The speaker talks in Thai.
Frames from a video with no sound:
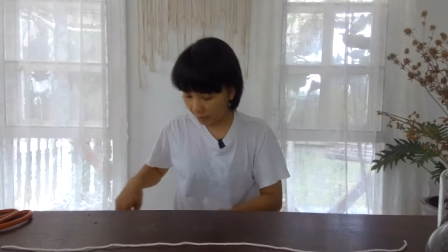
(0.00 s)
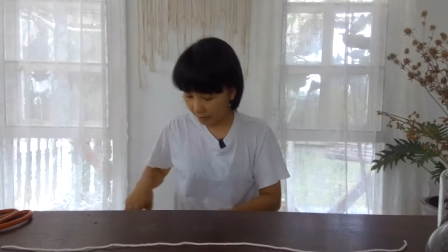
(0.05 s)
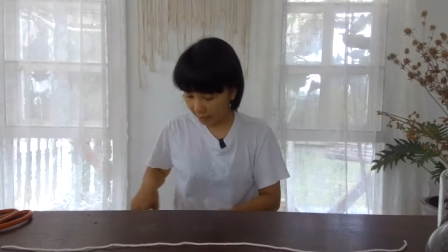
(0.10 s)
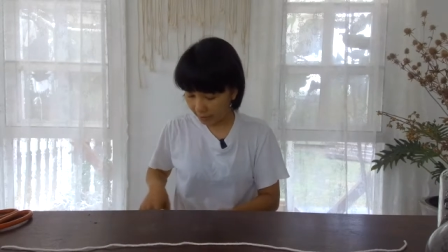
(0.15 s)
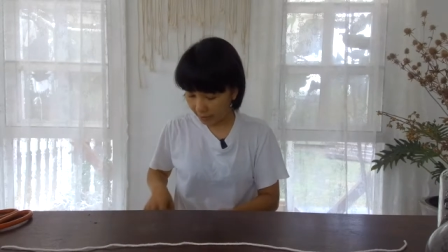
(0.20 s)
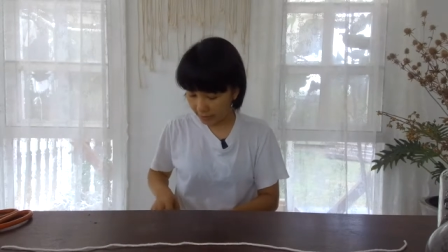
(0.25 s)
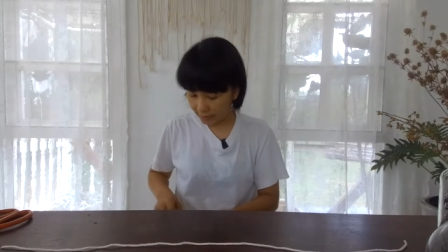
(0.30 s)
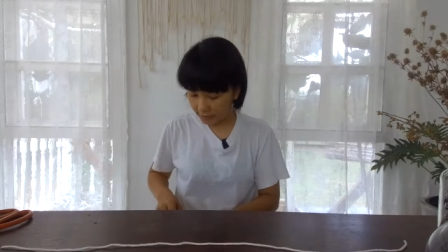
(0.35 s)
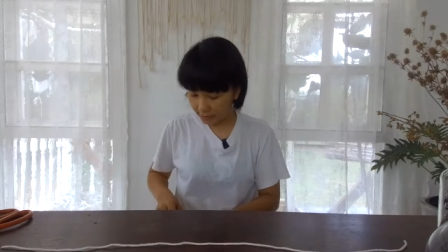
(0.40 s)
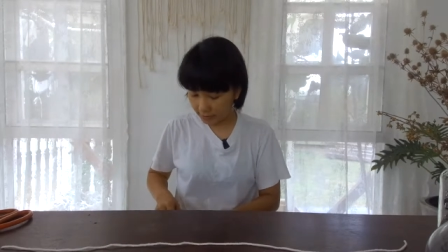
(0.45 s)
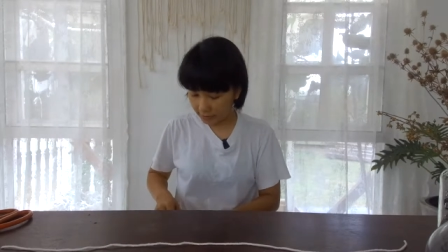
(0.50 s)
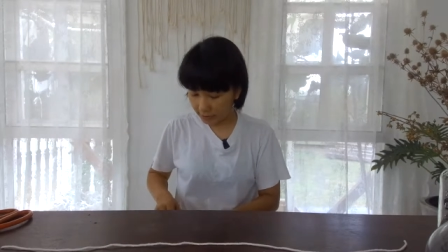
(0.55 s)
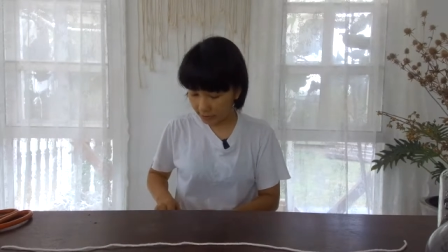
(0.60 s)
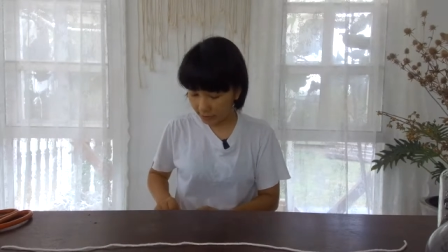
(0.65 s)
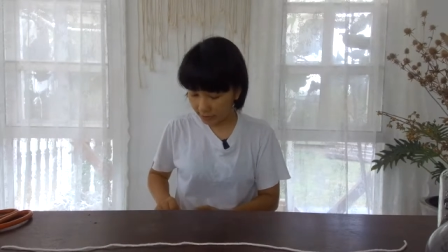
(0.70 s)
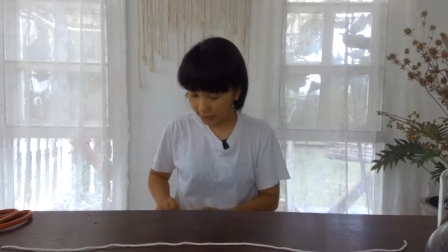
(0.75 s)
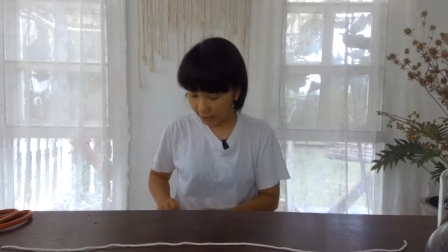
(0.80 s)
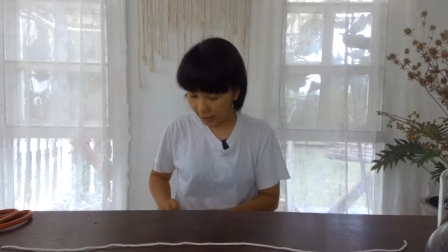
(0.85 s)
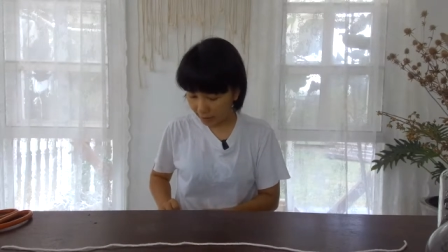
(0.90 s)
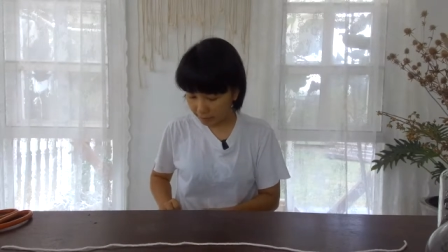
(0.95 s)
นะคะเดี๋ยวตอ
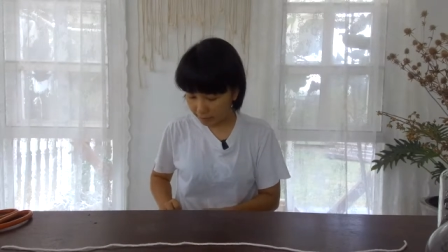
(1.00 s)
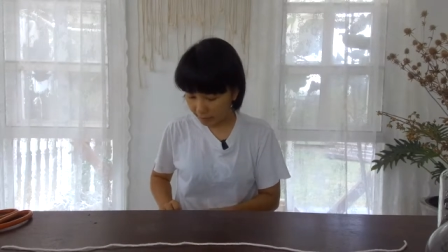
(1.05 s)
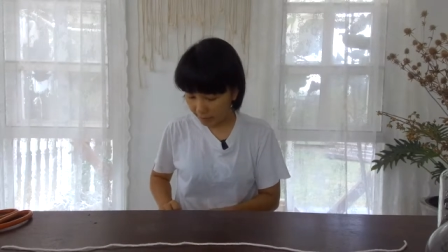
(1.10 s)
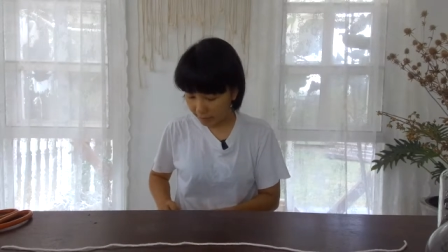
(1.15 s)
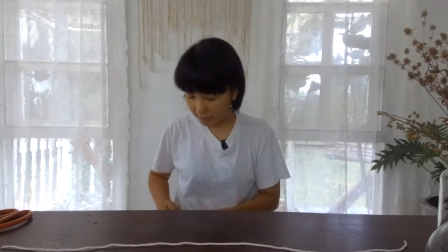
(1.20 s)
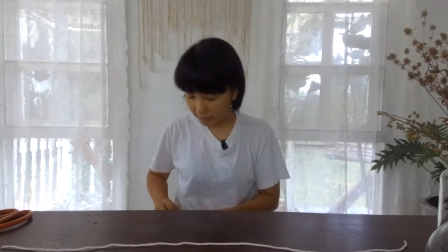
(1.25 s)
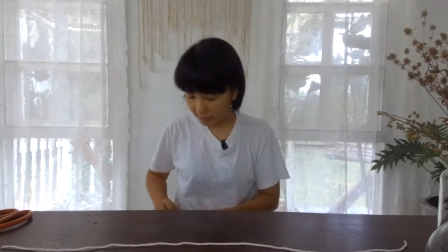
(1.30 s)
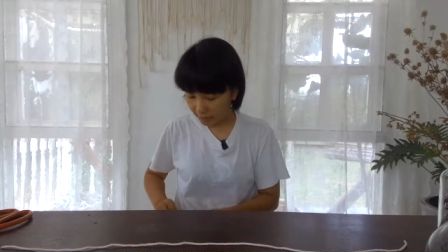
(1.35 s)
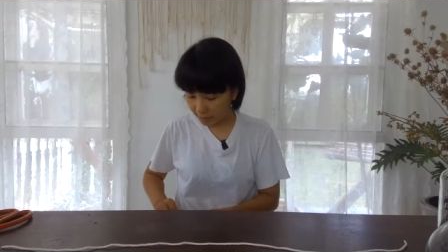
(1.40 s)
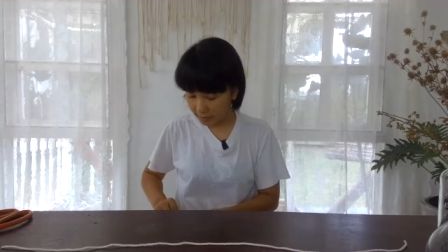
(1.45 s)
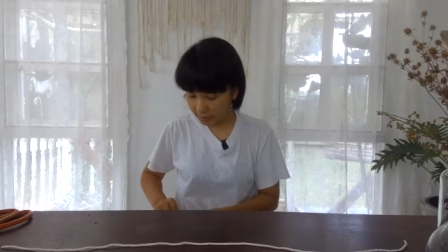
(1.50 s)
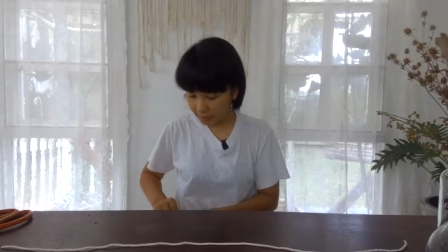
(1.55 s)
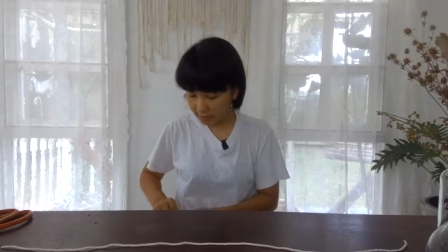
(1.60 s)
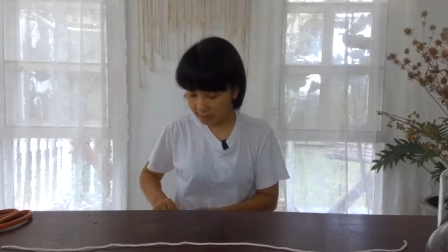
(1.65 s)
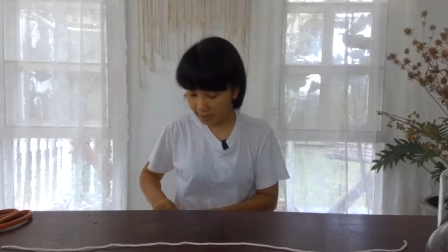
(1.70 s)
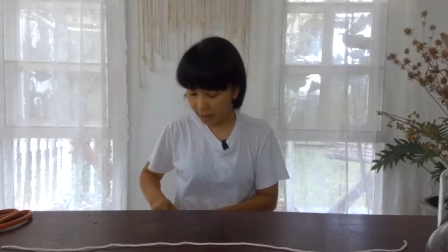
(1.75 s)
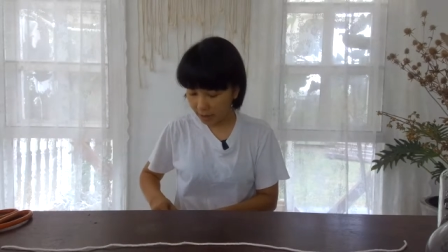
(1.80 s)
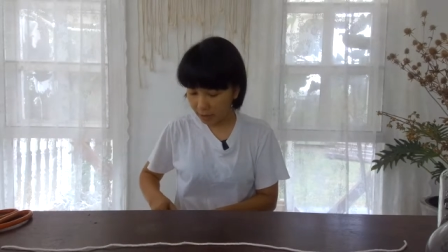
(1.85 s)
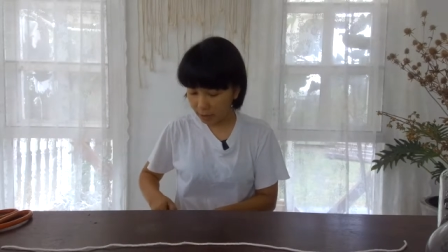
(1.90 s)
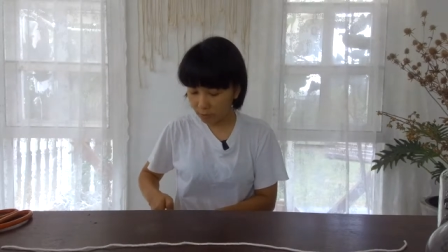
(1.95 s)
นถักไปมันก็จะ
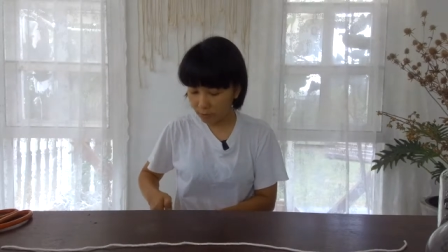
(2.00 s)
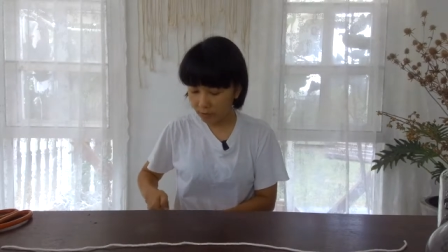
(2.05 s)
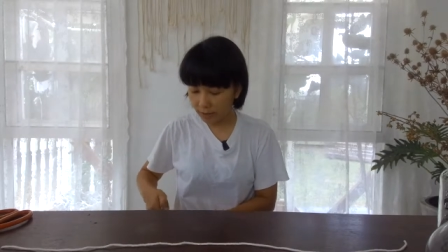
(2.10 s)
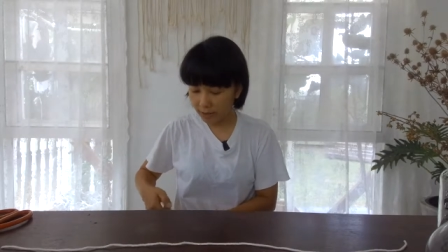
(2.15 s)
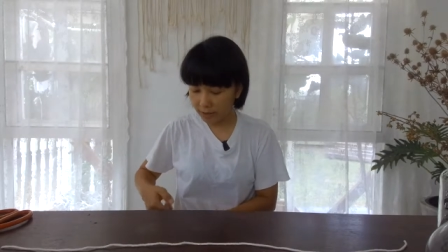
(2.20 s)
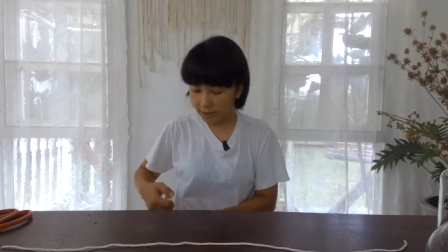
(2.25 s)
สั้นลง